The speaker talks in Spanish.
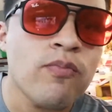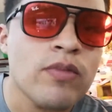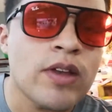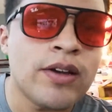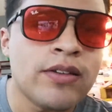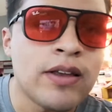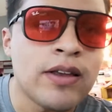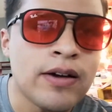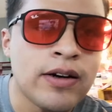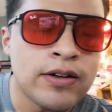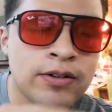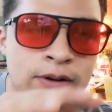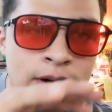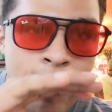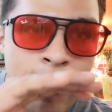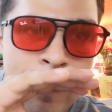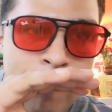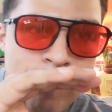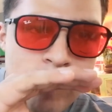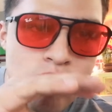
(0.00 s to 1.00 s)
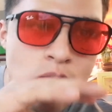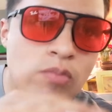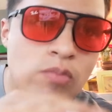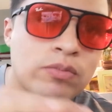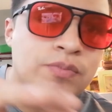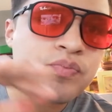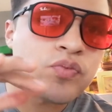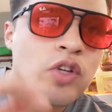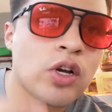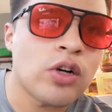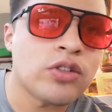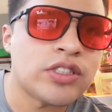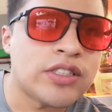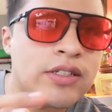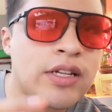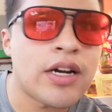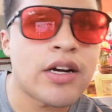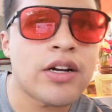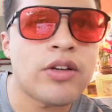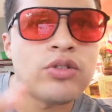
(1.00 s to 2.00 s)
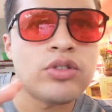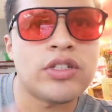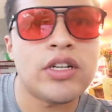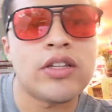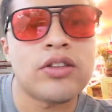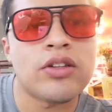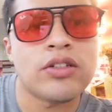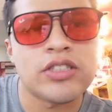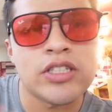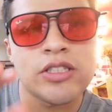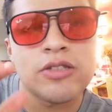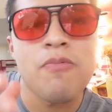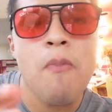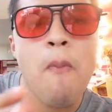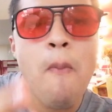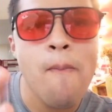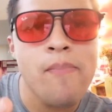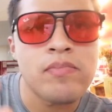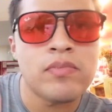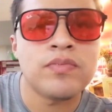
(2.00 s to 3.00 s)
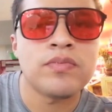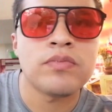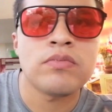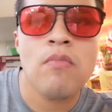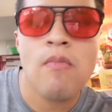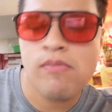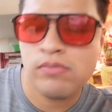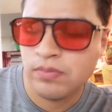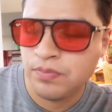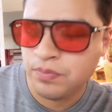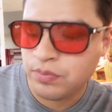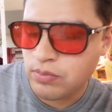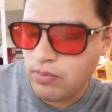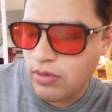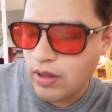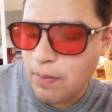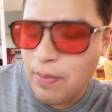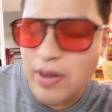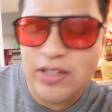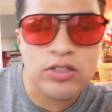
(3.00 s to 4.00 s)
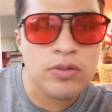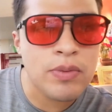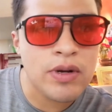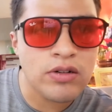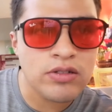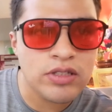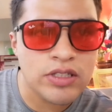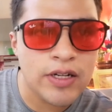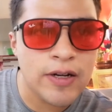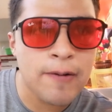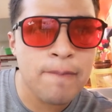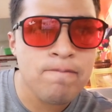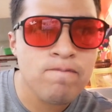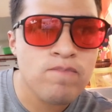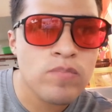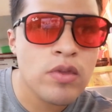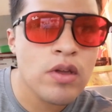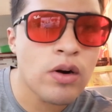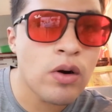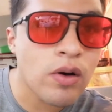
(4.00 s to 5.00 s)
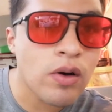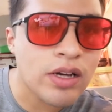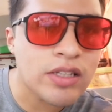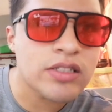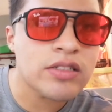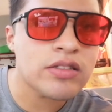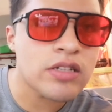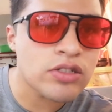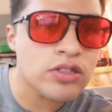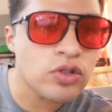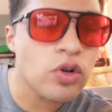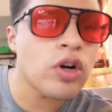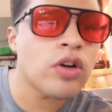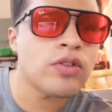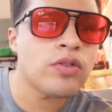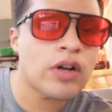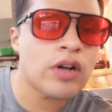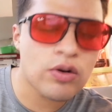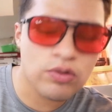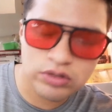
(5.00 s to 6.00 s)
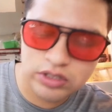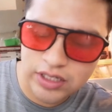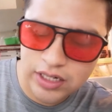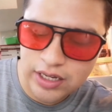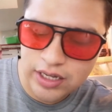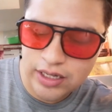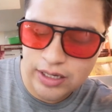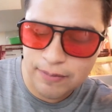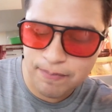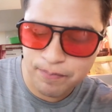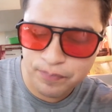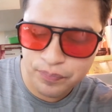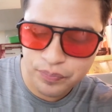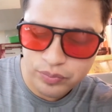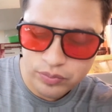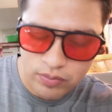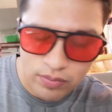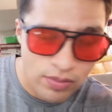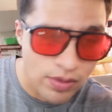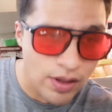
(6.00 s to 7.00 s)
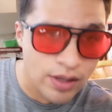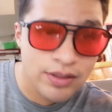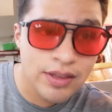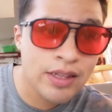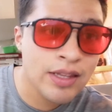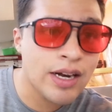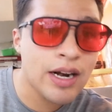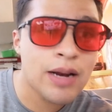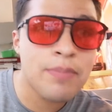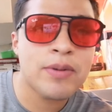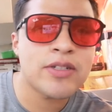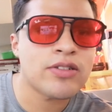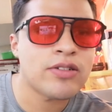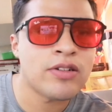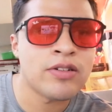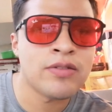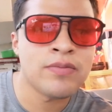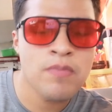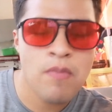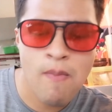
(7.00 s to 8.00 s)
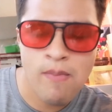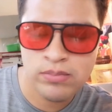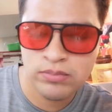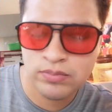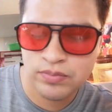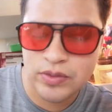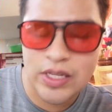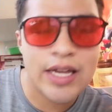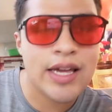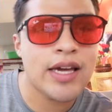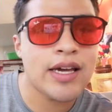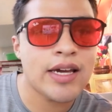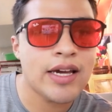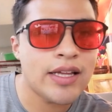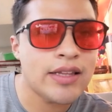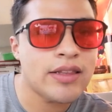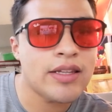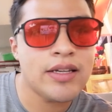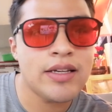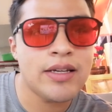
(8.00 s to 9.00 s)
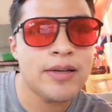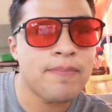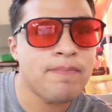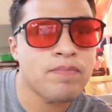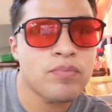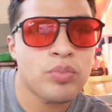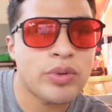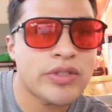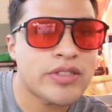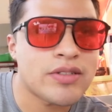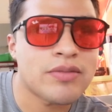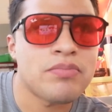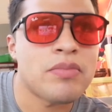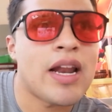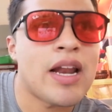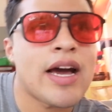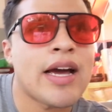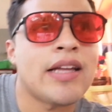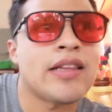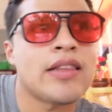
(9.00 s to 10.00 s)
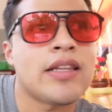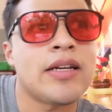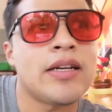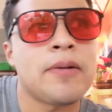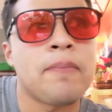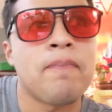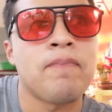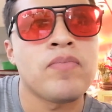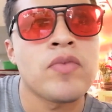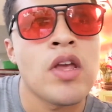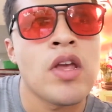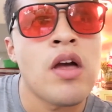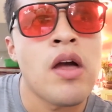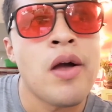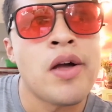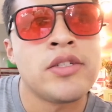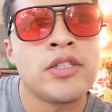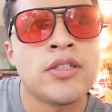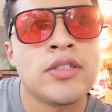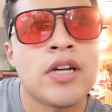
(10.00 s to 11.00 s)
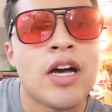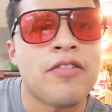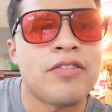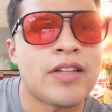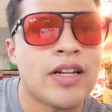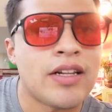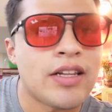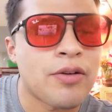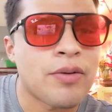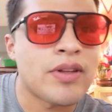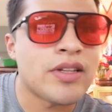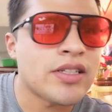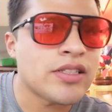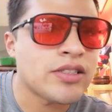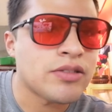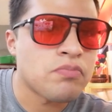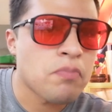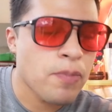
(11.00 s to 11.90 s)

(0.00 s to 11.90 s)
y también en una cocina reducida, entonces más o menos sé lo que es estar solo en una cocina y tener la presión de que hay gente y pues la gente al final de cuentas